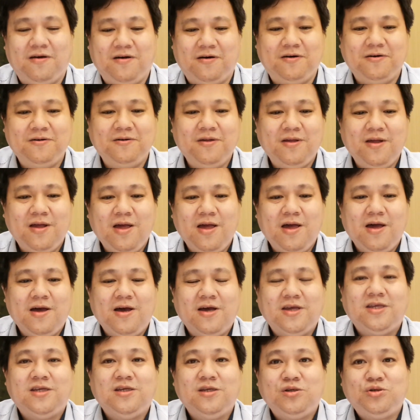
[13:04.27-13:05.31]
啊，
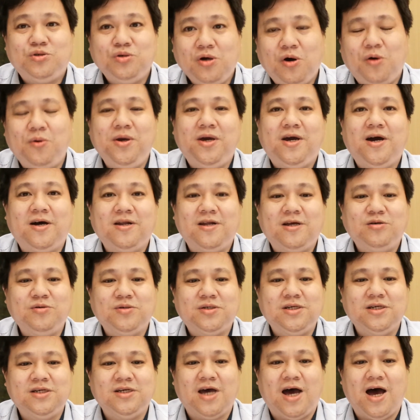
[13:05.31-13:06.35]
最后一个呢就
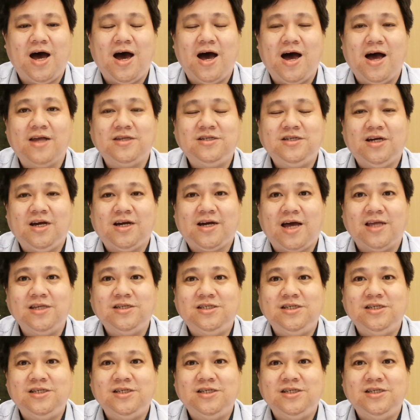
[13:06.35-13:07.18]
是这个干